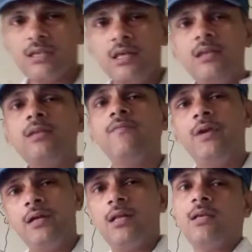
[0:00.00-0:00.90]
यानी कि
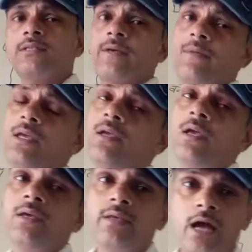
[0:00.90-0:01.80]
विंटर के समय
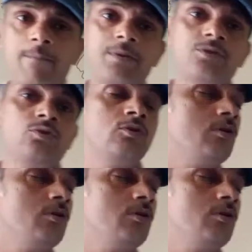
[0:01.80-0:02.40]
यहाँ पे जो